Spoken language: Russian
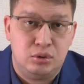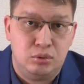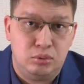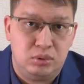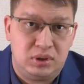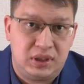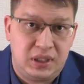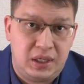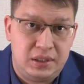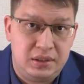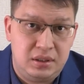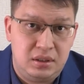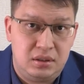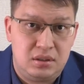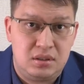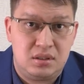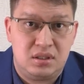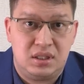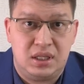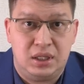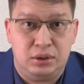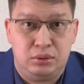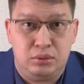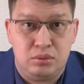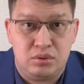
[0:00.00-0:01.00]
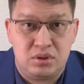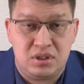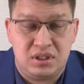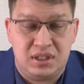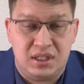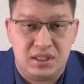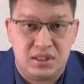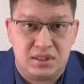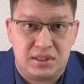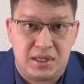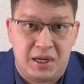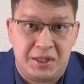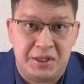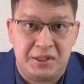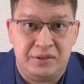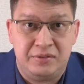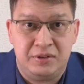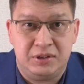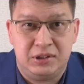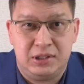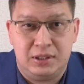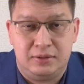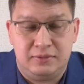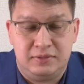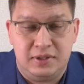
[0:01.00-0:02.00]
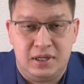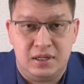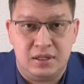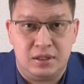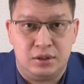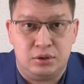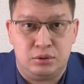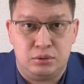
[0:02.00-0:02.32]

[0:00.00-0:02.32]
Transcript: утратят статус иностранного товара,